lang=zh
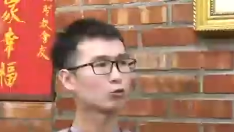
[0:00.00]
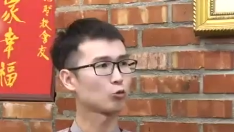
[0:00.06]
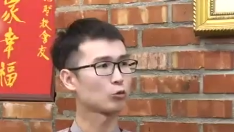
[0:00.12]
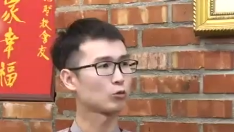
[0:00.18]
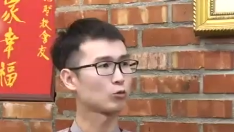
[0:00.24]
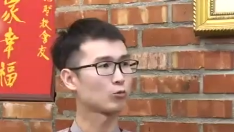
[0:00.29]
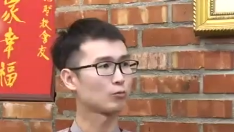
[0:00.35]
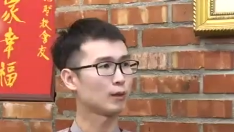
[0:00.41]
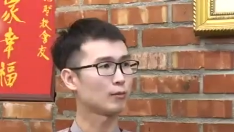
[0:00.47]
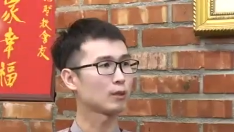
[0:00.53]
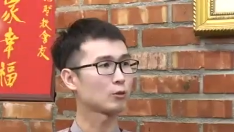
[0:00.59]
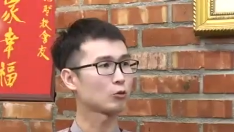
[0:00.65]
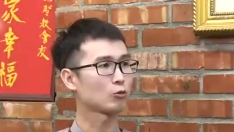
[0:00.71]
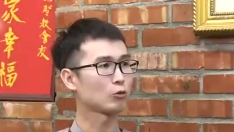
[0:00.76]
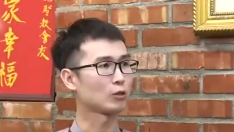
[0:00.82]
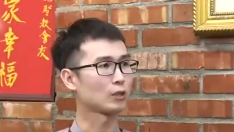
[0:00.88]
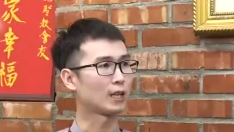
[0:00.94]
顺，慢慢
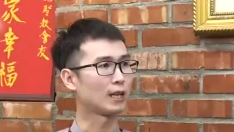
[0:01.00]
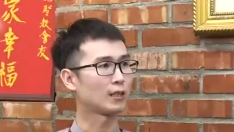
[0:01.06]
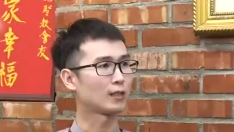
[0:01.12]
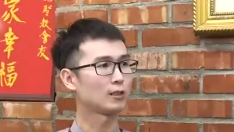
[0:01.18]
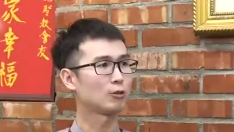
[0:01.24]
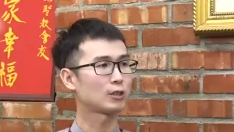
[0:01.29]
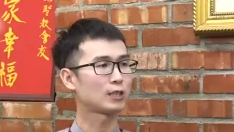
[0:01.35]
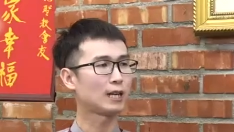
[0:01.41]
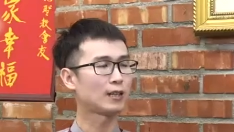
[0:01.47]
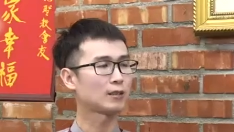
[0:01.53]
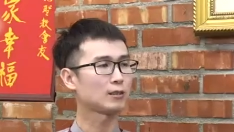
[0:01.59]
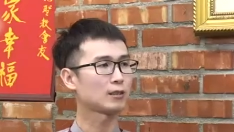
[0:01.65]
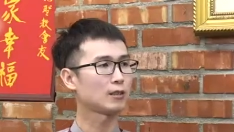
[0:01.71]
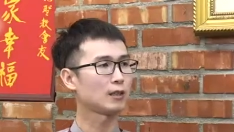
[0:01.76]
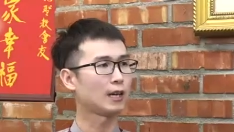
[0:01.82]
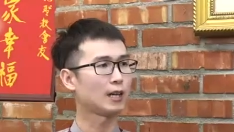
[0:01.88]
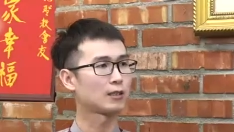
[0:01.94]
顺啊，因为他
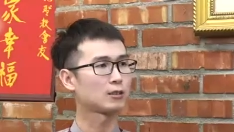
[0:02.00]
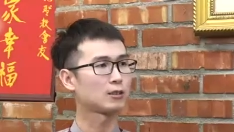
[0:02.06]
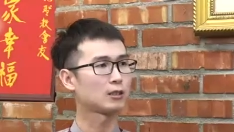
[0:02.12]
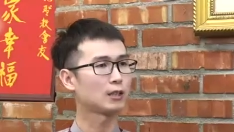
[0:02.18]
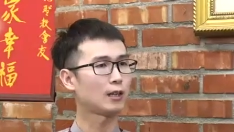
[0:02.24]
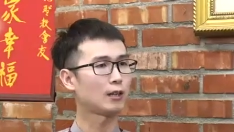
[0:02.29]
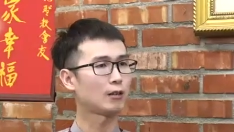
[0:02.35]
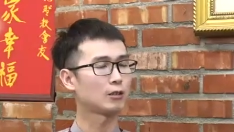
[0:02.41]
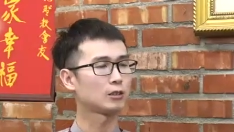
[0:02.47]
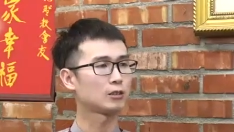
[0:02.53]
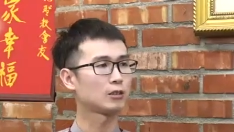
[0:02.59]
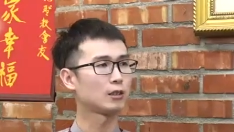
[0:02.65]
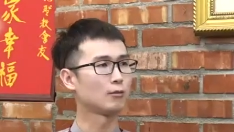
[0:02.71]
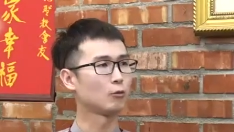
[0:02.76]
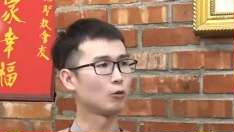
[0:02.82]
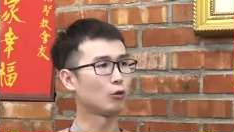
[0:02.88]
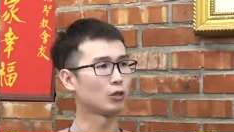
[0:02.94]
这还是要一
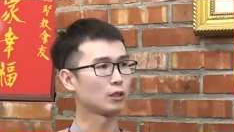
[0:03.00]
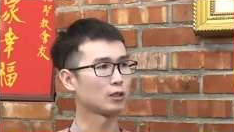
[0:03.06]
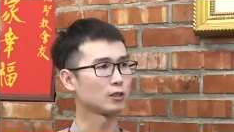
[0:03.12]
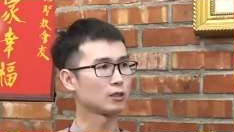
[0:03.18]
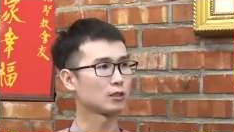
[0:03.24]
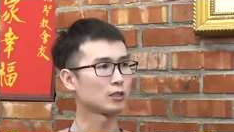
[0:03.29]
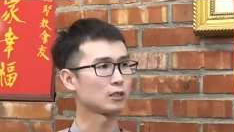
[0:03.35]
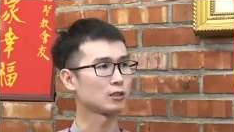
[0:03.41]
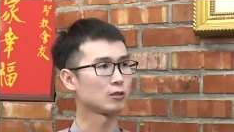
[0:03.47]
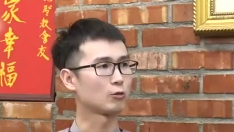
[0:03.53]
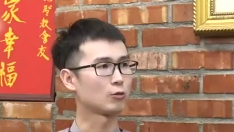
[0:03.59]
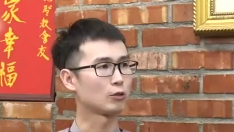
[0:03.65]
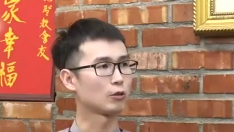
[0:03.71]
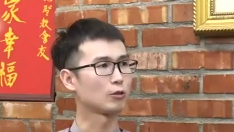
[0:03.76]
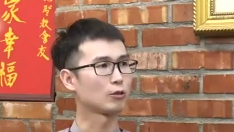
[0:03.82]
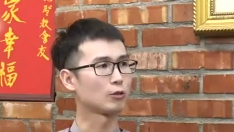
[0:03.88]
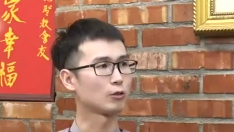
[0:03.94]
些磨合期，
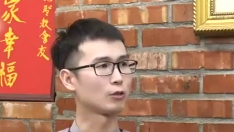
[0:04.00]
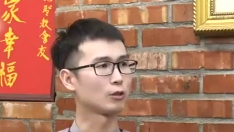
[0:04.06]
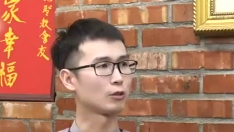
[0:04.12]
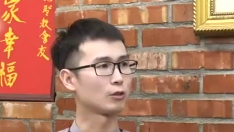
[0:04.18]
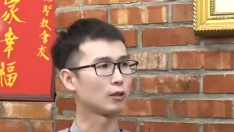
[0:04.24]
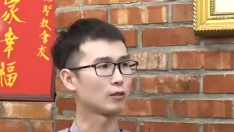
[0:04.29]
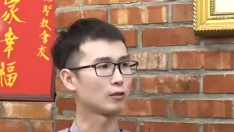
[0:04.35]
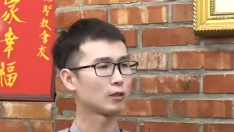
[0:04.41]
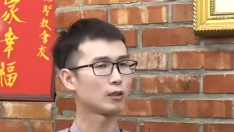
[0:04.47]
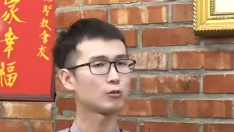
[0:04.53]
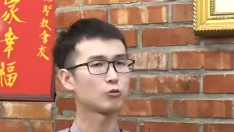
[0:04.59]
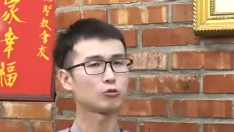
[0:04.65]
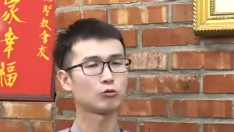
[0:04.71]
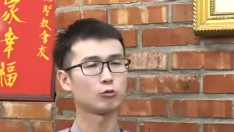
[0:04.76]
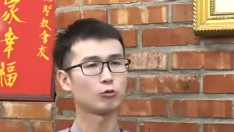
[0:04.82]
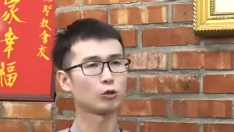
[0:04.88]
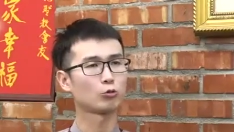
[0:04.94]
对对对对，他就
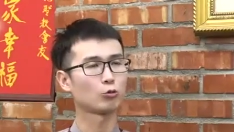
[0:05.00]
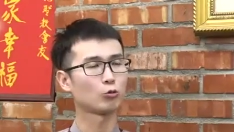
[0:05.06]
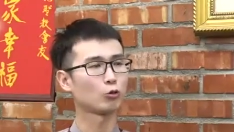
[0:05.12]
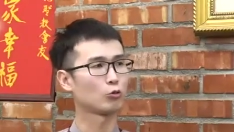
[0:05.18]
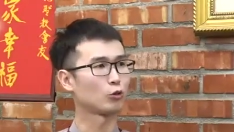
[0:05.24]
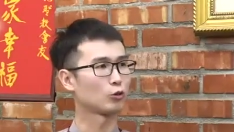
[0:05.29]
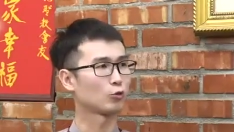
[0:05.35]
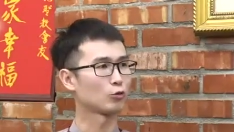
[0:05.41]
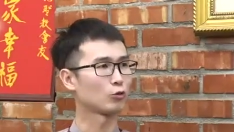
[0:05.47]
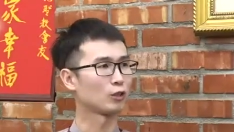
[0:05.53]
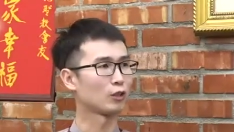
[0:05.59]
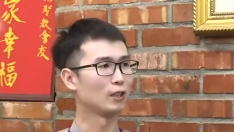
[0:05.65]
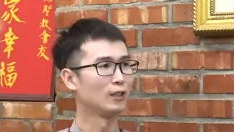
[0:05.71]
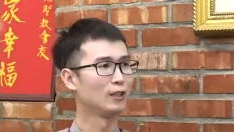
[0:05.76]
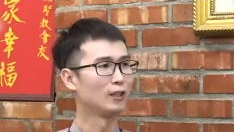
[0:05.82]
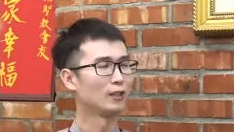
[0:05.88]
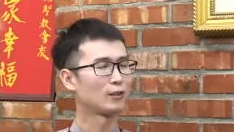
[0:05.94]
是越做越顺。
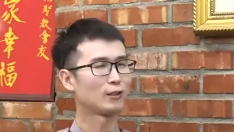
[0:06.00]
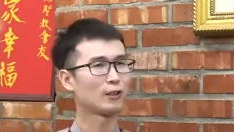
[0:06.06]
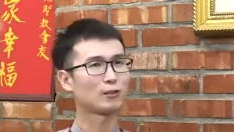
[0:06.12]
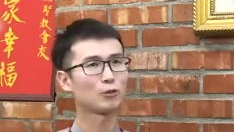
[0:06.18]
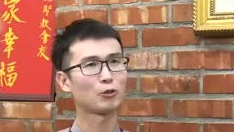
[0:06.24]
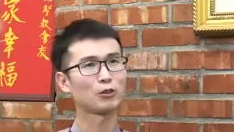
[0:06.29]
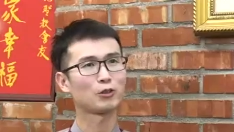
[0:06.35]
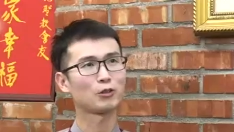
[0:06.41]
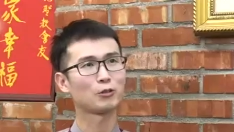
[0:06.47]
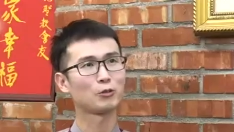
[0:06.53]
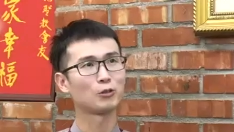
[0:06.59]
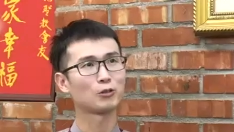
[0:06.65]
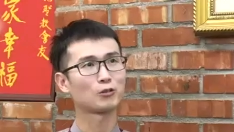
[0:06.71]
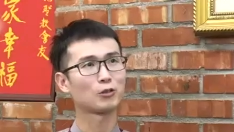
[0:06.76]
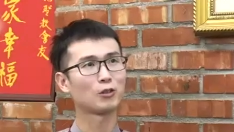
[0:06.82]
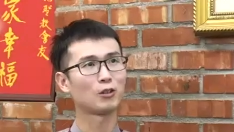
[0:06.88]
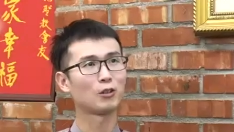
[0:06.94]
然后有有
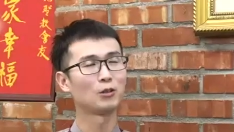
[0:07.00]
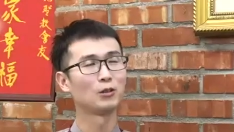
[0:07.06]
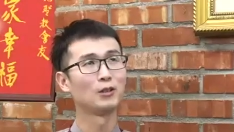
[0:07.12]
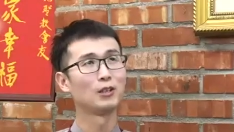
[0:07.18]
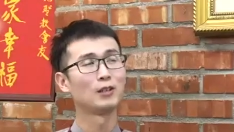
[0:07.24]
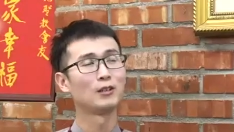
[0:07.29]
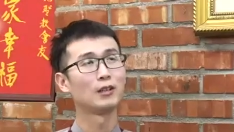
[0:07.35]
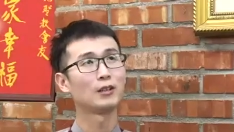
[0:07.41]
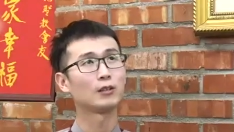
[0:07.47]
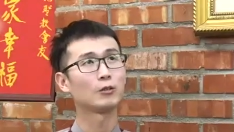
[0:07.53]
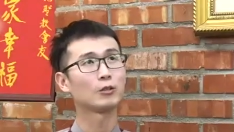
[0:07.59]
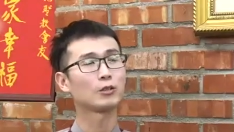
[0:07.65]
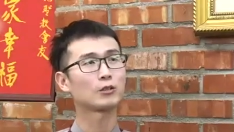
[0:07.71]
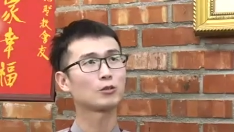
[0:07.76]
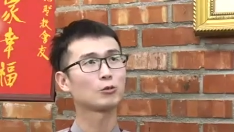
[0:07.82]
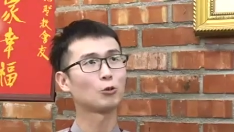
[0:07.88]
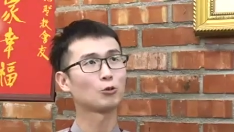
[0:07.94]
的时候，哎，有
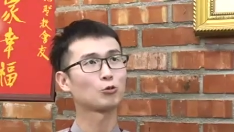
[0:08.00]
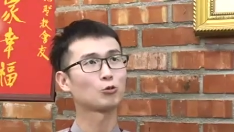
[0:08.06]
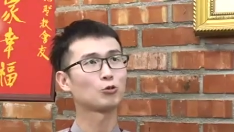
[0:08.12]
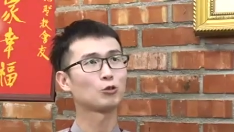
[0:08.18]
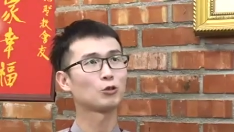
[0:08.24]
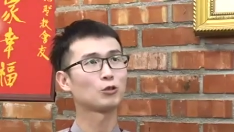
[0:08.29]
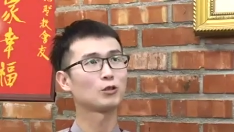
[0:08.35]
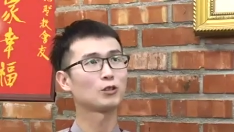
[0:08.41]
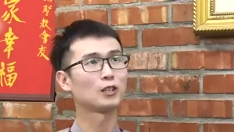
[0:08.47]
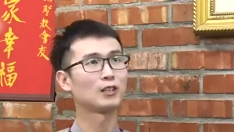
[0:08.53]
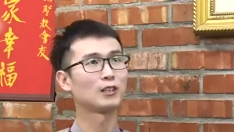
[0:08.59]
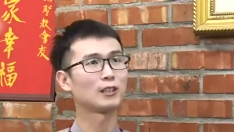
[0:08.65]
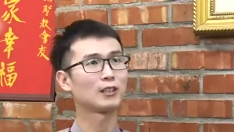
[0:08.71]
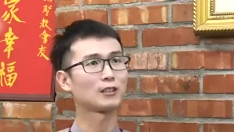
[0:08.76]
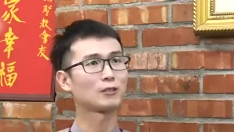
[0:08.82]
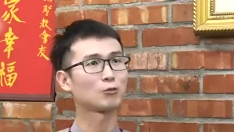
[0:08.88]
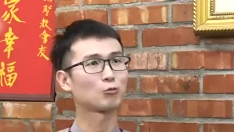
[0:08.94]
一次我去跟
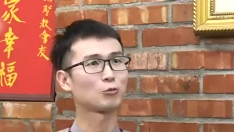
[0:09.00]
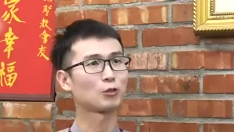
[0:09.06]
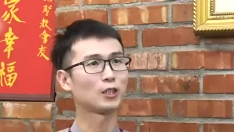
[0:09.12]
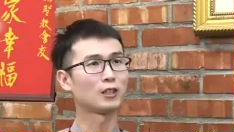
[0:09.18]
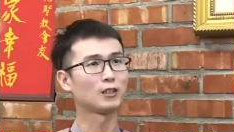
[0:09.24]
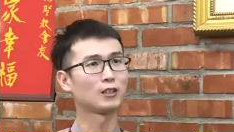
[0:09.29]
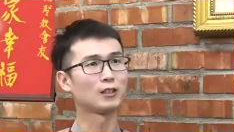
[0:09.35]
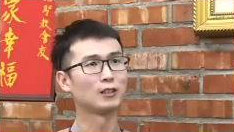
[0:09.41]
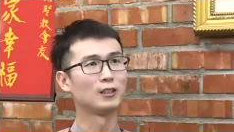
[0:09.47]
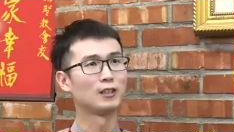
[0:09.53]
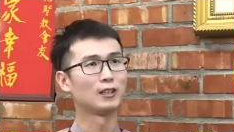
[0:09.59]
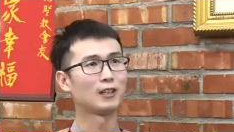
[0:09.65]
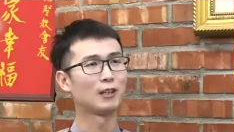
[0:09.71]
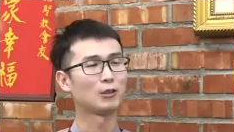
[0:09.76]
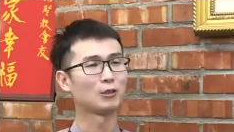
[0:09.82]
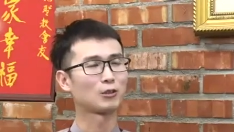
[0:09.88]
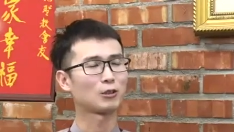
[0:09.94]
那个租客
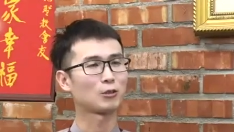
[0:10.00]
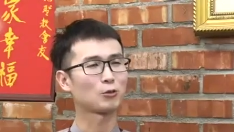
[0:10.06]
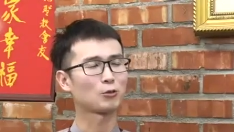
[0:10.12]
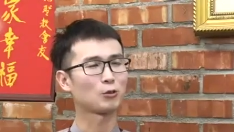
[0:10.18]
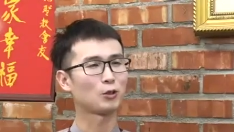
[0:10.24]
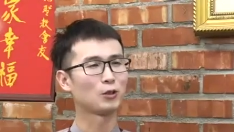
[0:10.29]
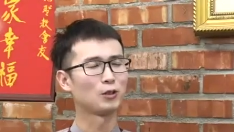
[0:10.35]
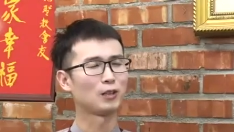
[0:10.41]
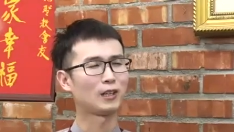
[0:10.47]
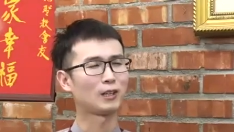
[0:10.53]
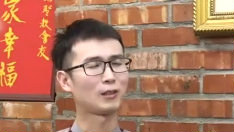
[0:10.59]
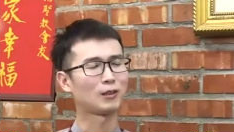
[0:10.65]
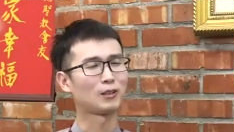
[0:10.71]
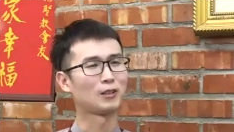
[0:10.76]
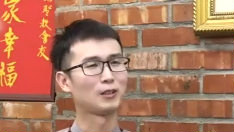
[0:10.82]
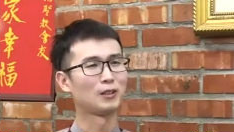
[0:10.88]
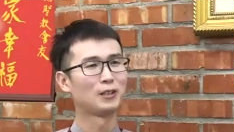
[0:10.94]
聊，他说：“
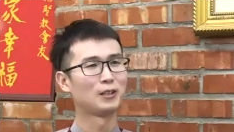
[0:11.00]
哎，